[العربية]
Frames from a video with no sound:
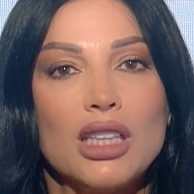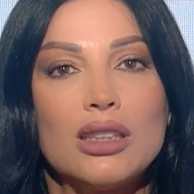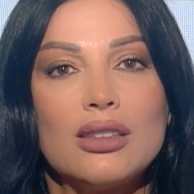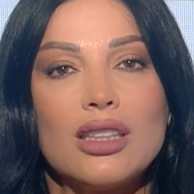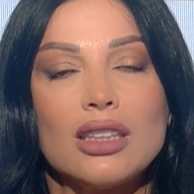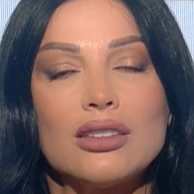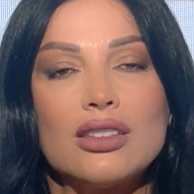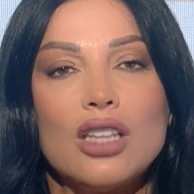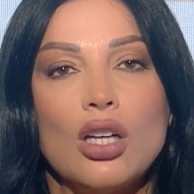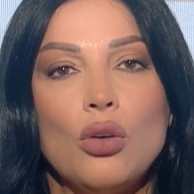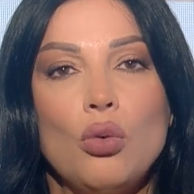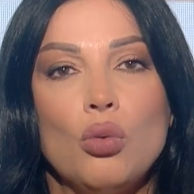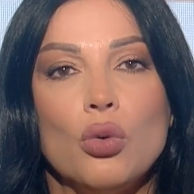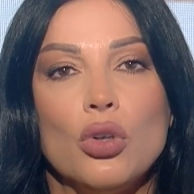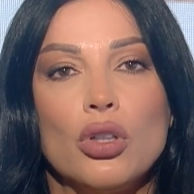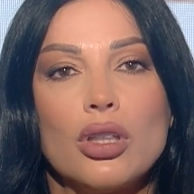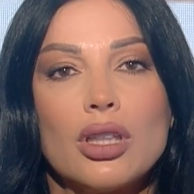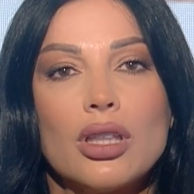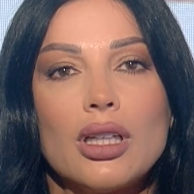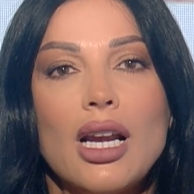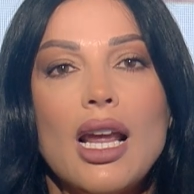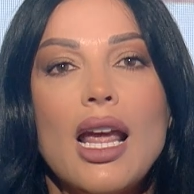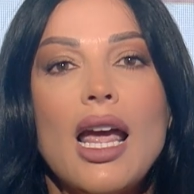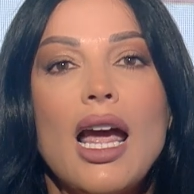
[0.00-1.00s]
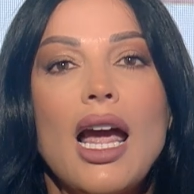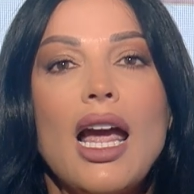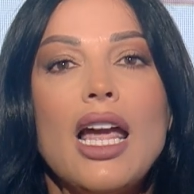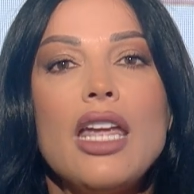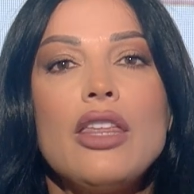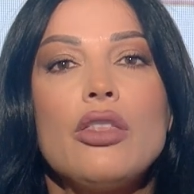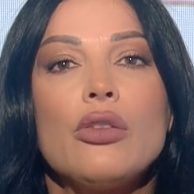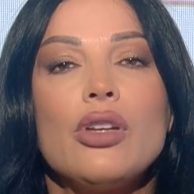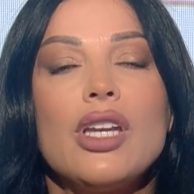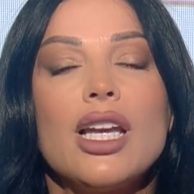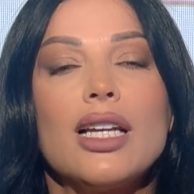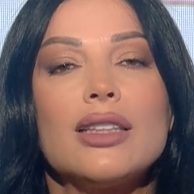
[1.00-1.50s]
التطور
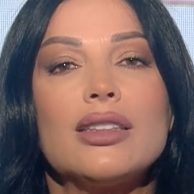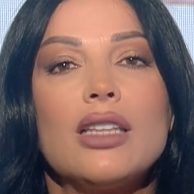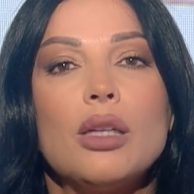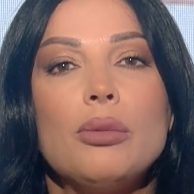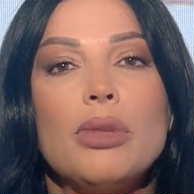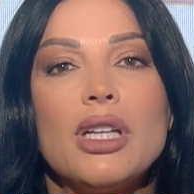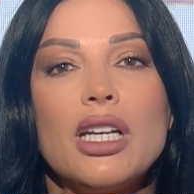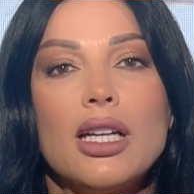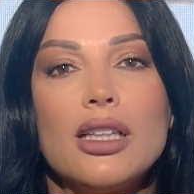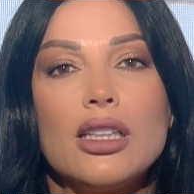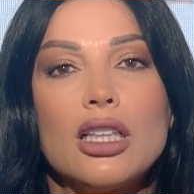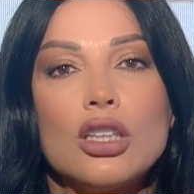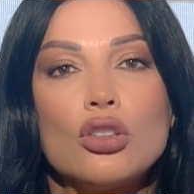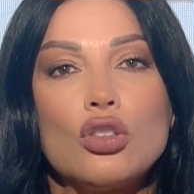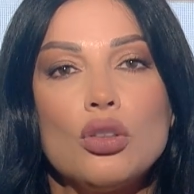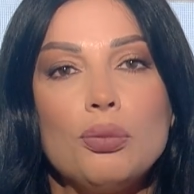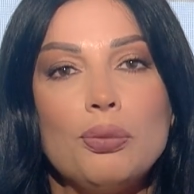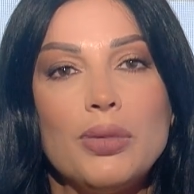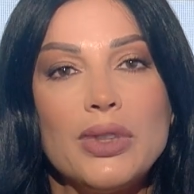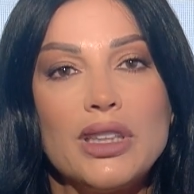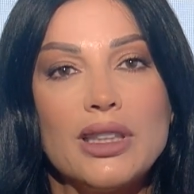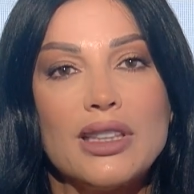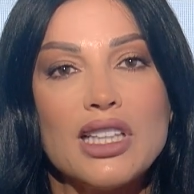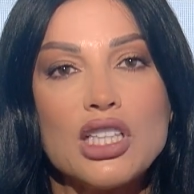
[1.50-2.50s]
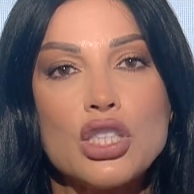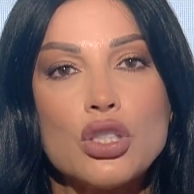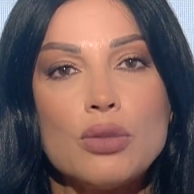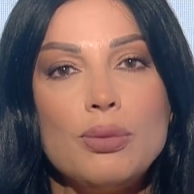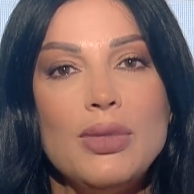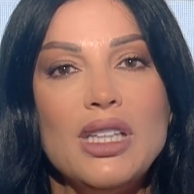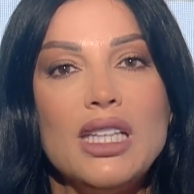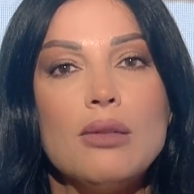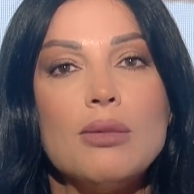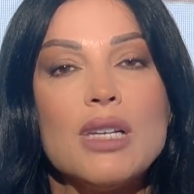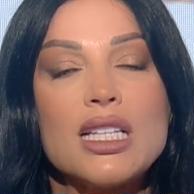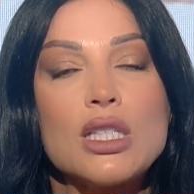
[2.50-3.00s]
حيث يعتبر أن طب
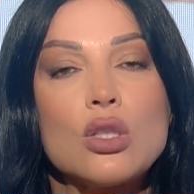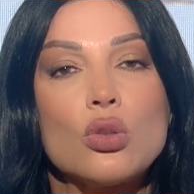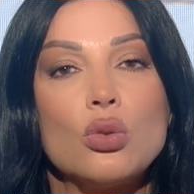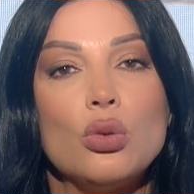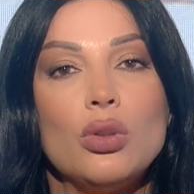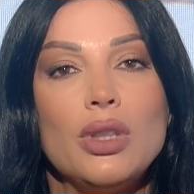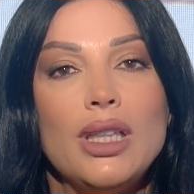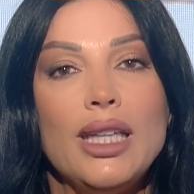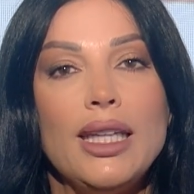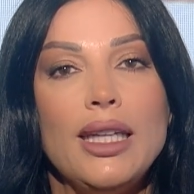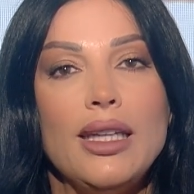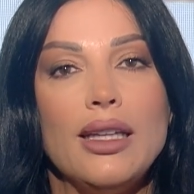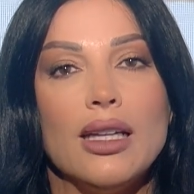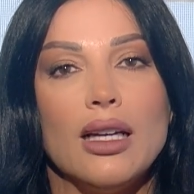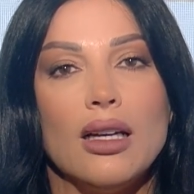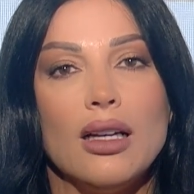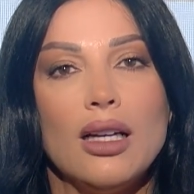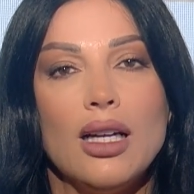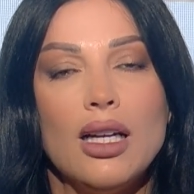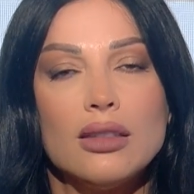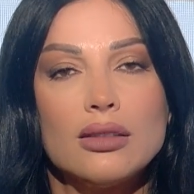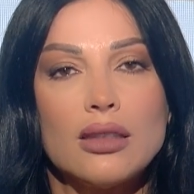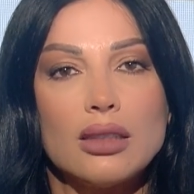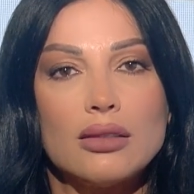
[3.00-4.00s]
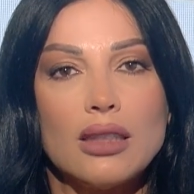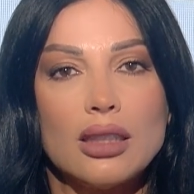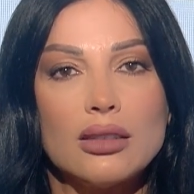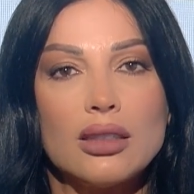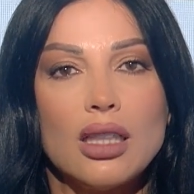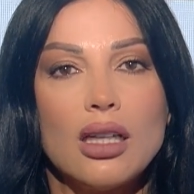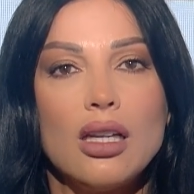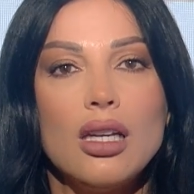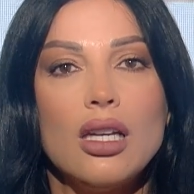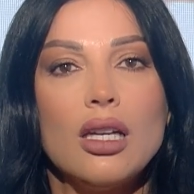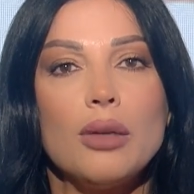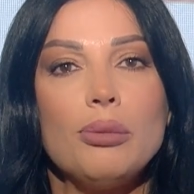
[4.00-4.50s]
التجميل مسؤولية
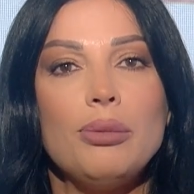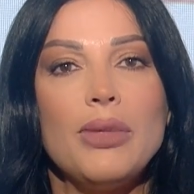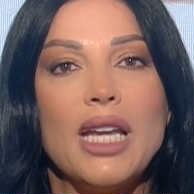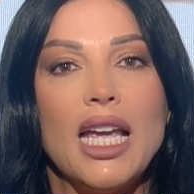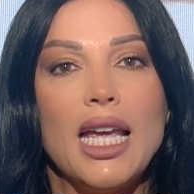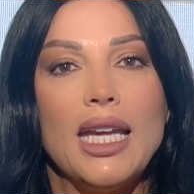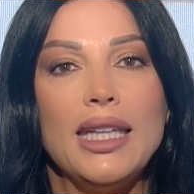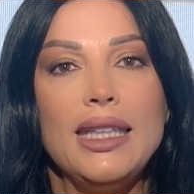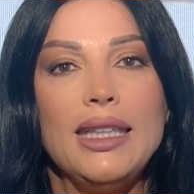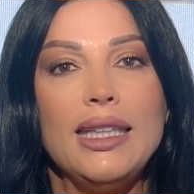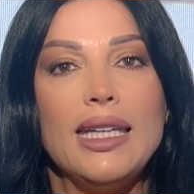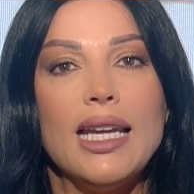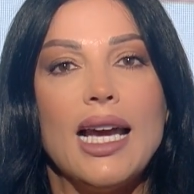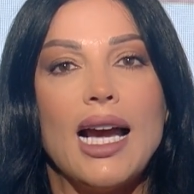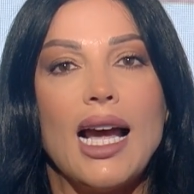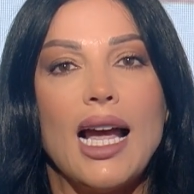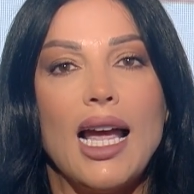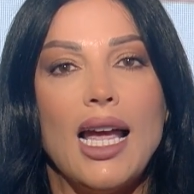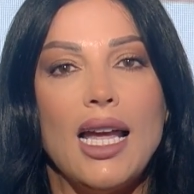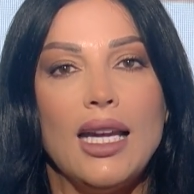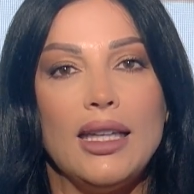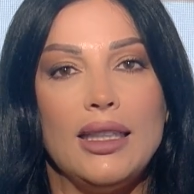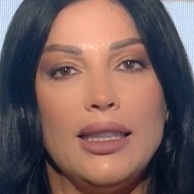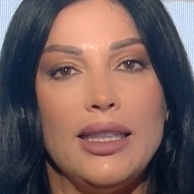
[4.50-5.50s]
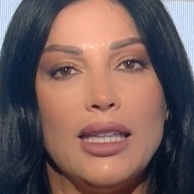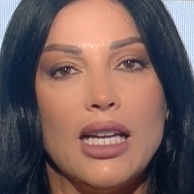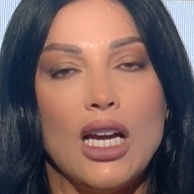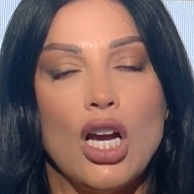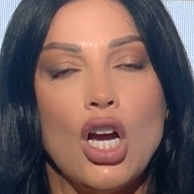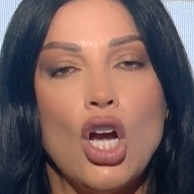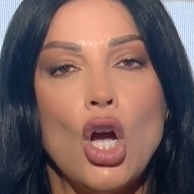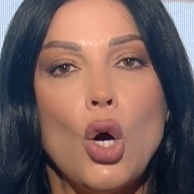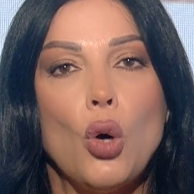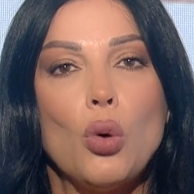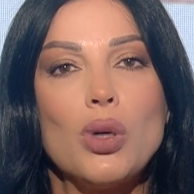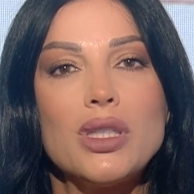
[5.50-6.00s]
تتطلب مهنية عالية
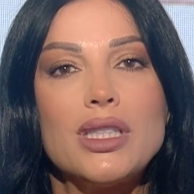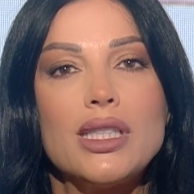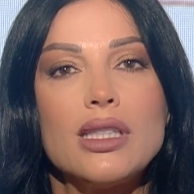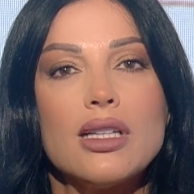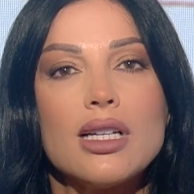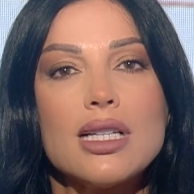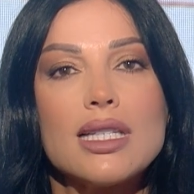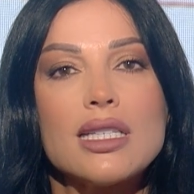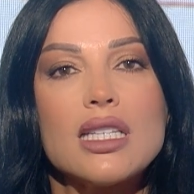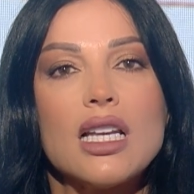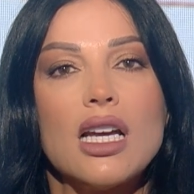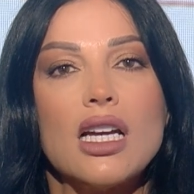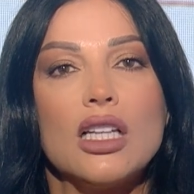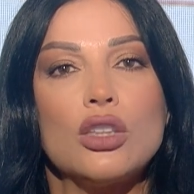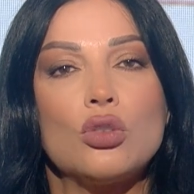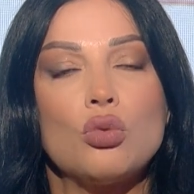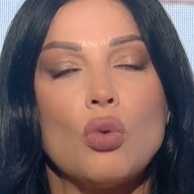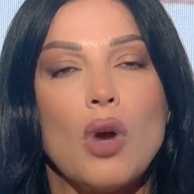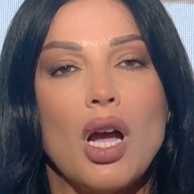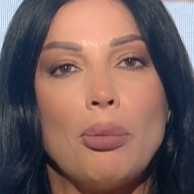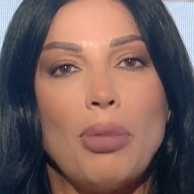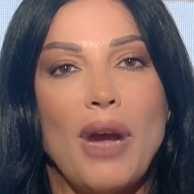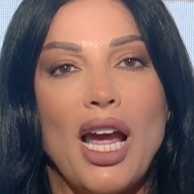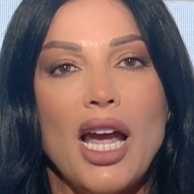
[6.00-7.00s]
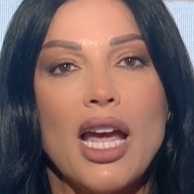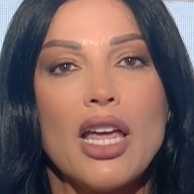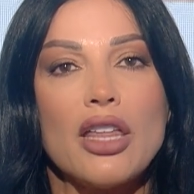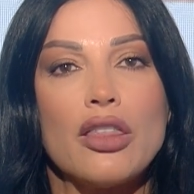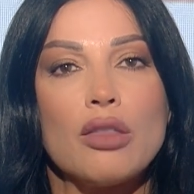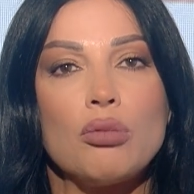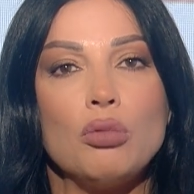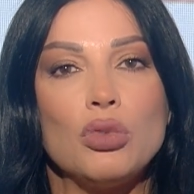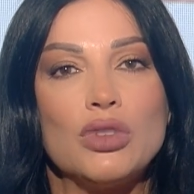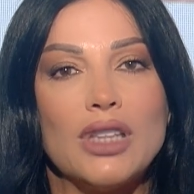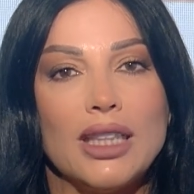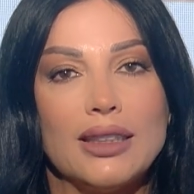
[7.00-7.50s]
ودراسات وأبحاث
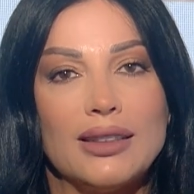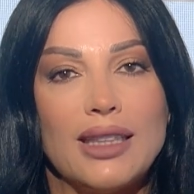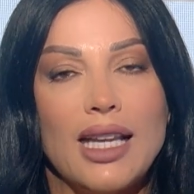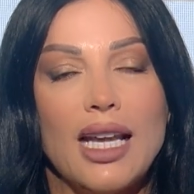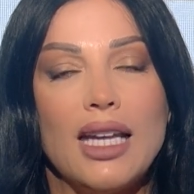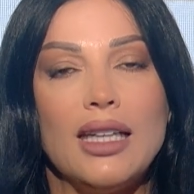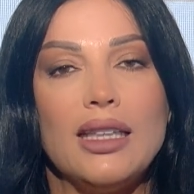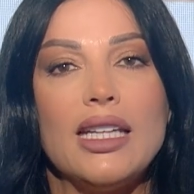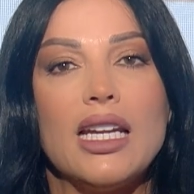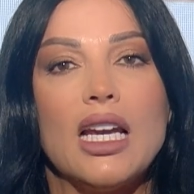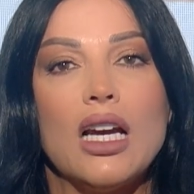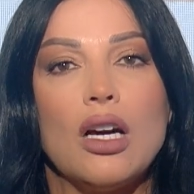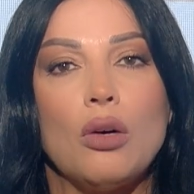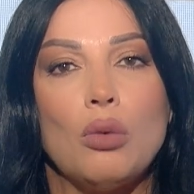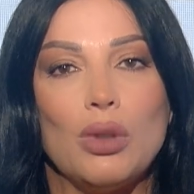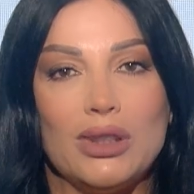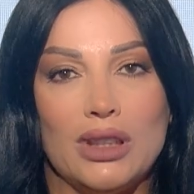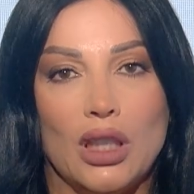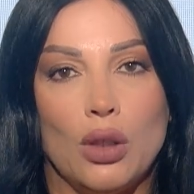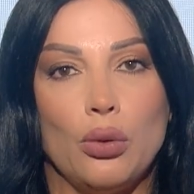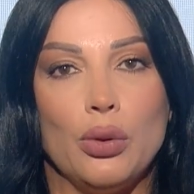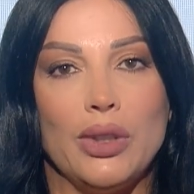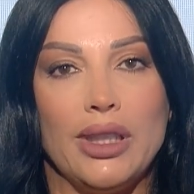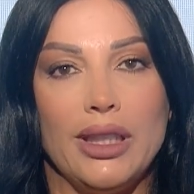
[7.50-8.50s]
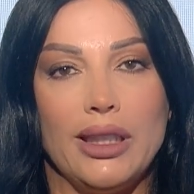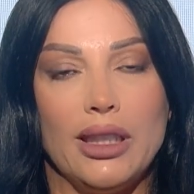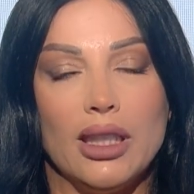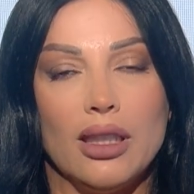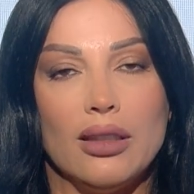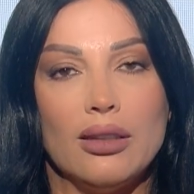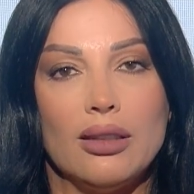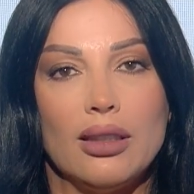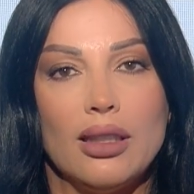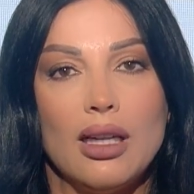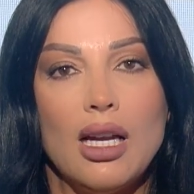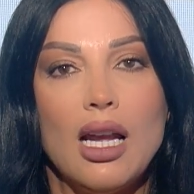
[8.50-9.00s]
متتالية ودورية
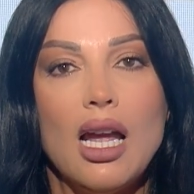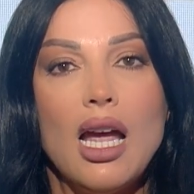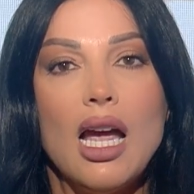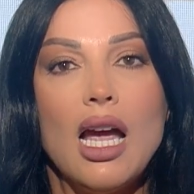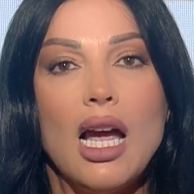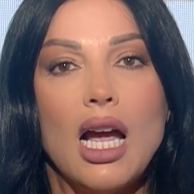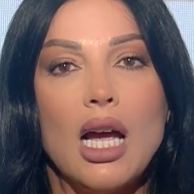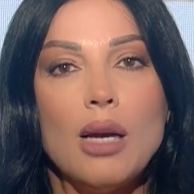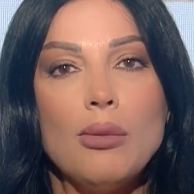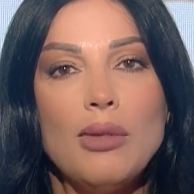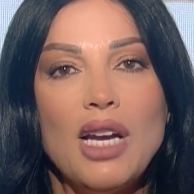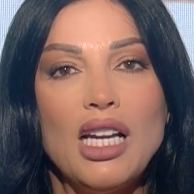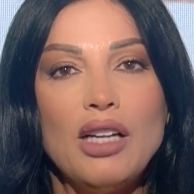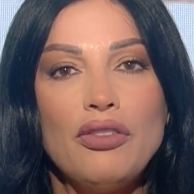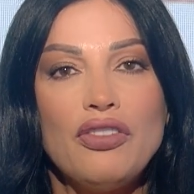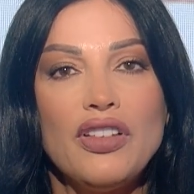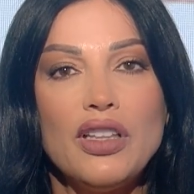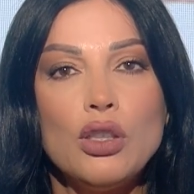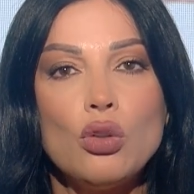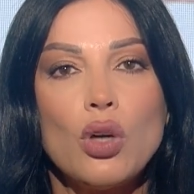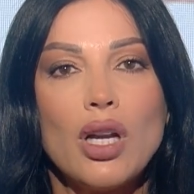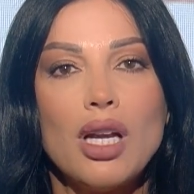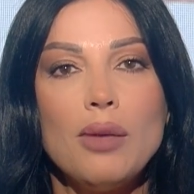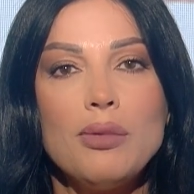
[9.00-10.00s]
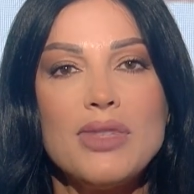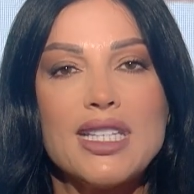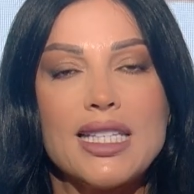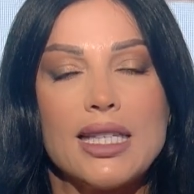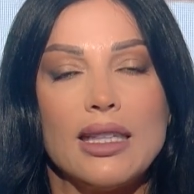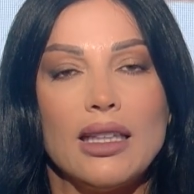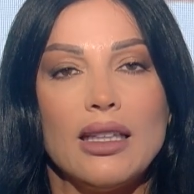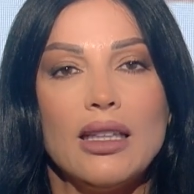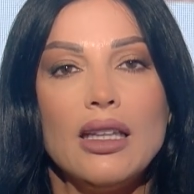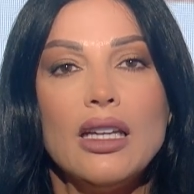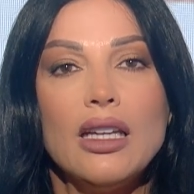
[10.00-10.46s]
عام 2005